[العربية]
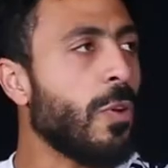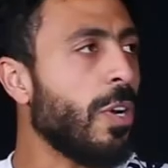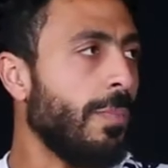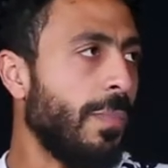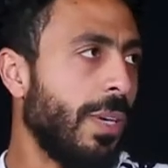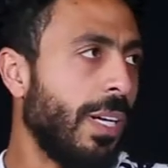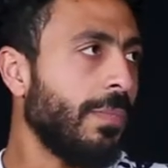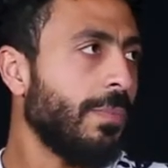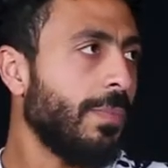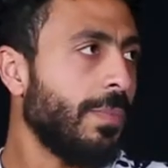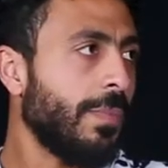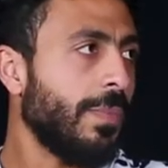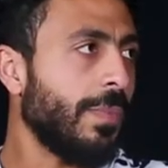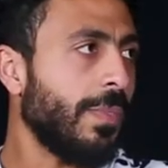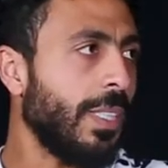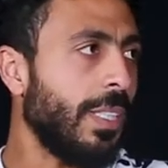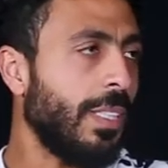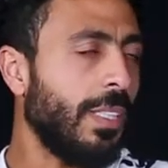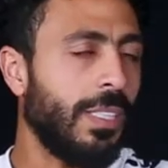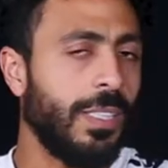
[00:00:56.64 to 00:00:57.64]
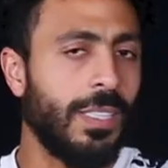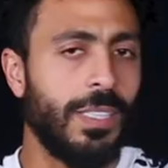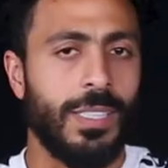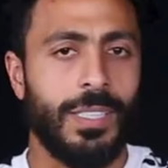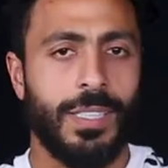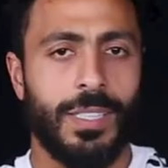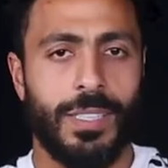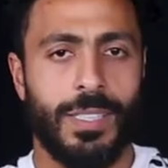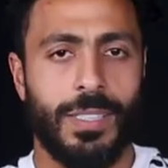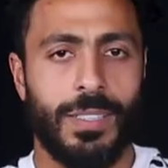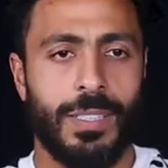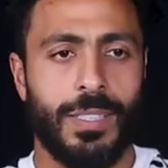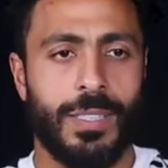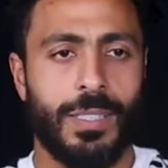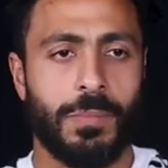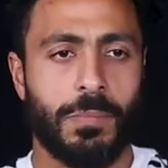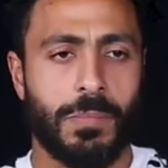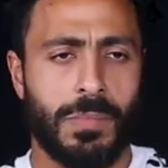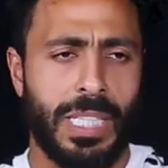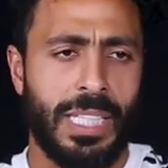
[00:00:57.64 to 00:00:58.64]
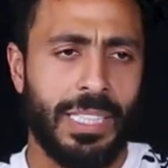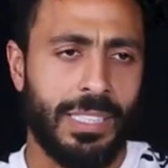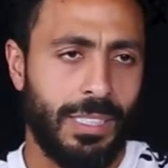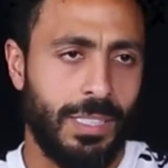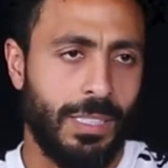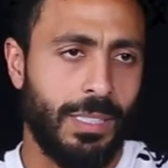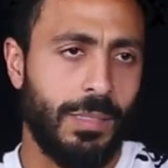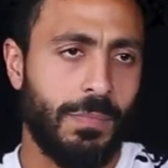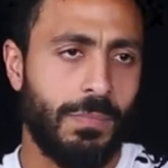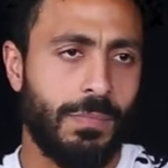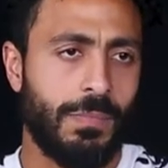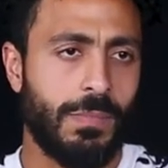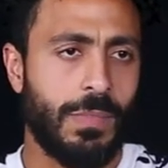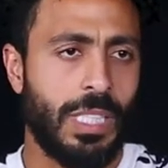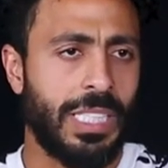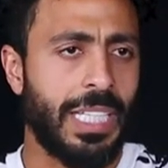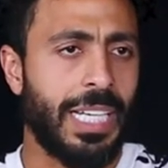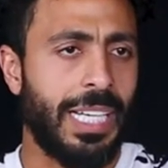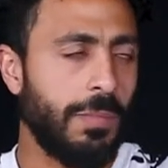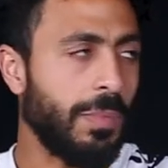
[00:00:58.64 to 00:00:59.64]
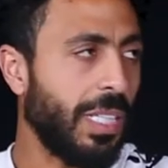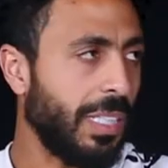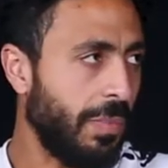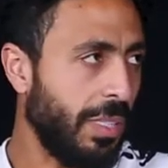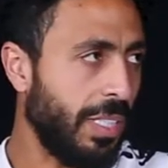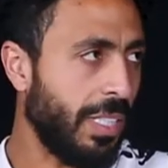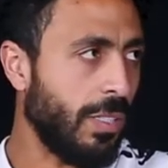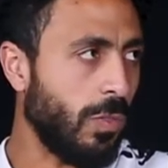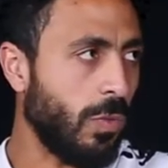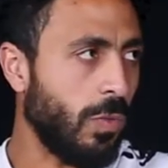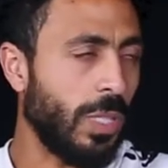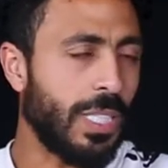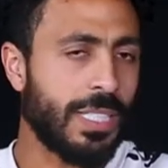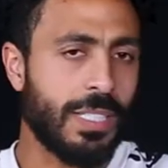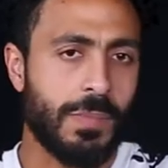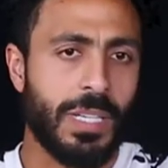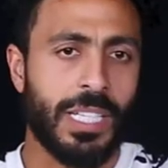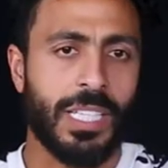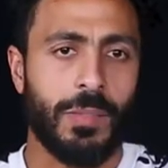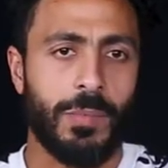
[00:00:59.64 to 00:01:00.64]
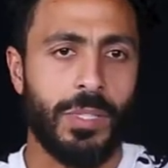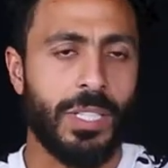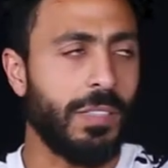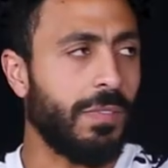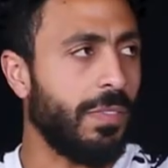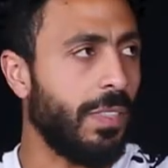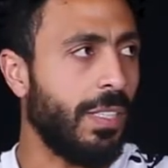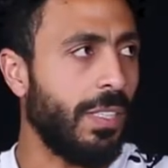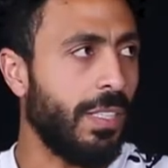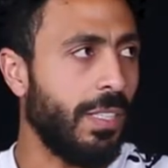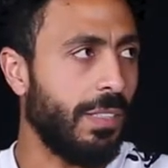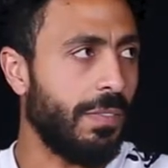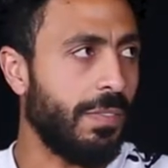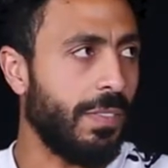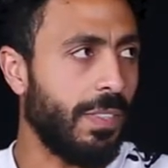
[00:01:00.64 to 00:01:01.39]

مربع آه، يعني احنا لعيبه كبيره واسماء كبيره في الـ